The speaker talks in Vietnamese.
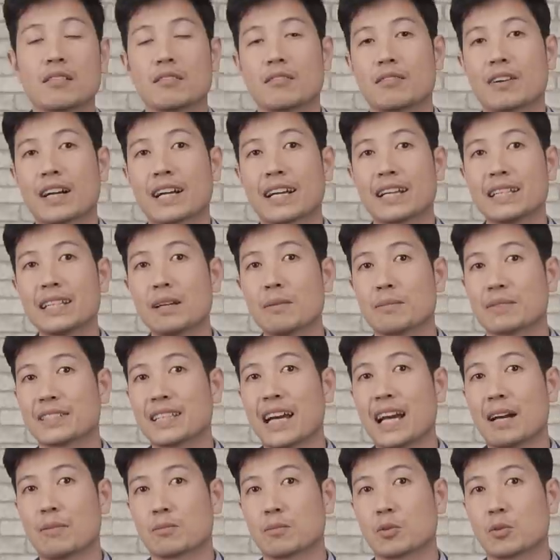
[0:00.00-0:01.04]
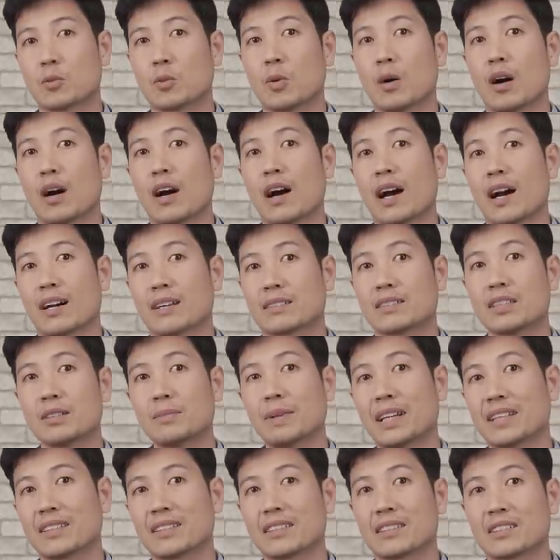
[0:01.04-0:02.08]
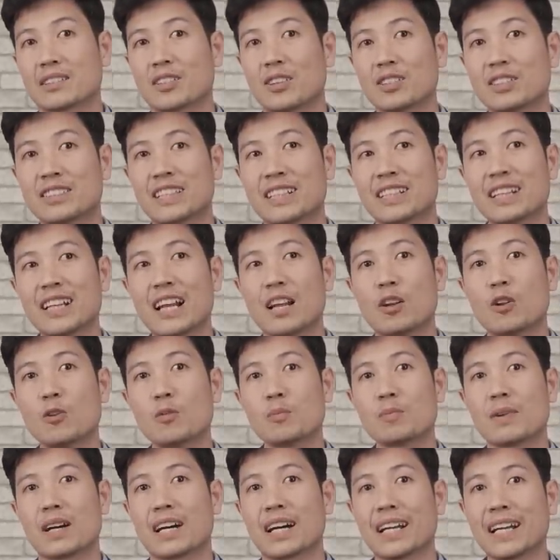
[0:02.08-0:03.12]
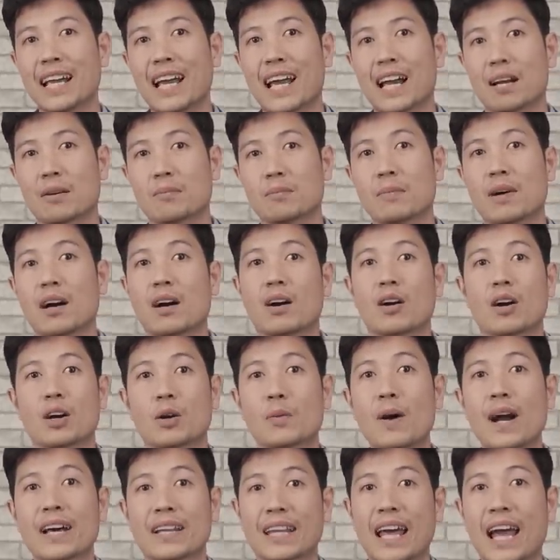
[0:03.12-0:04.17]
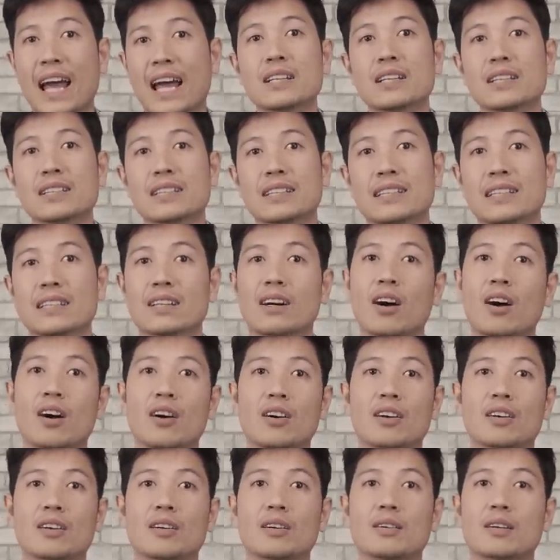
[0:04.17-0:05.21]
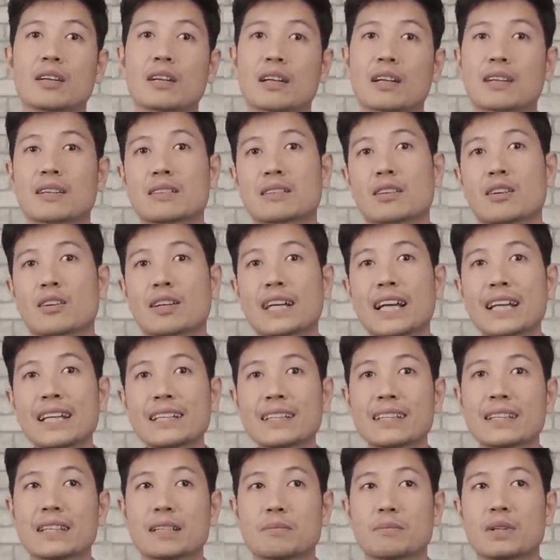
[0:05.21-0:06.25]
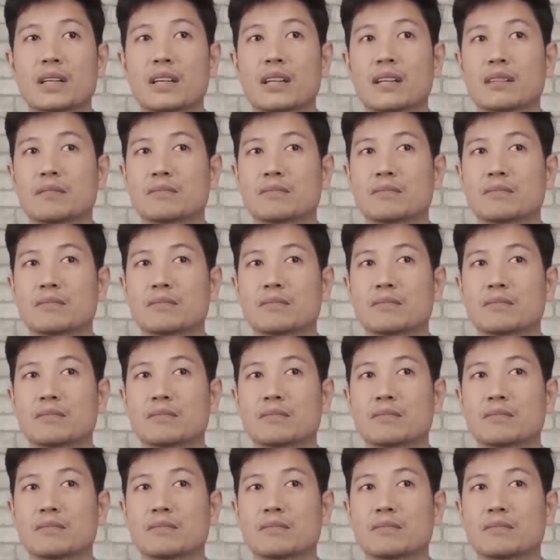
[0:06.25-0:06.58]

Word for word: Và cái điểm chạm của thương mại điện tử đó chính là lúc mà khách hàng mở gói quà ra thì họ có cách để mà